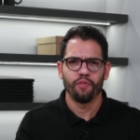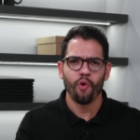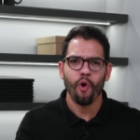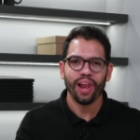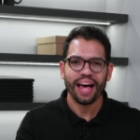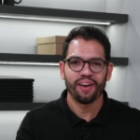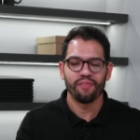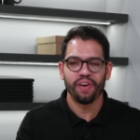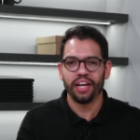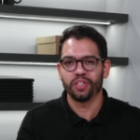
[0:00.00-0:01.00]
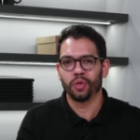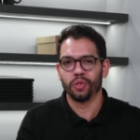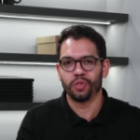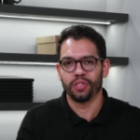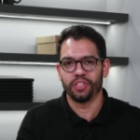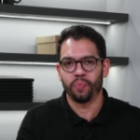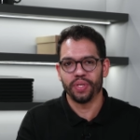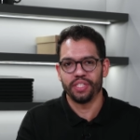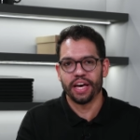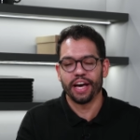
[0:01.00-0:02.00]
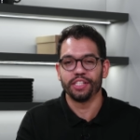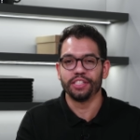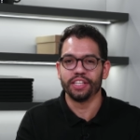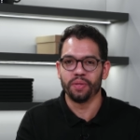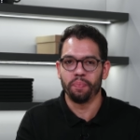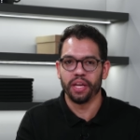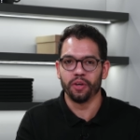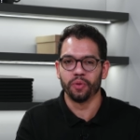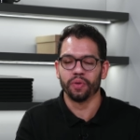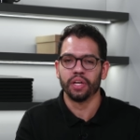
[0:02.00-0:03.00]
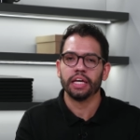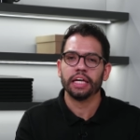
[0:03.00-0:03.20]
Vão rolar várias condições especiais nesse período,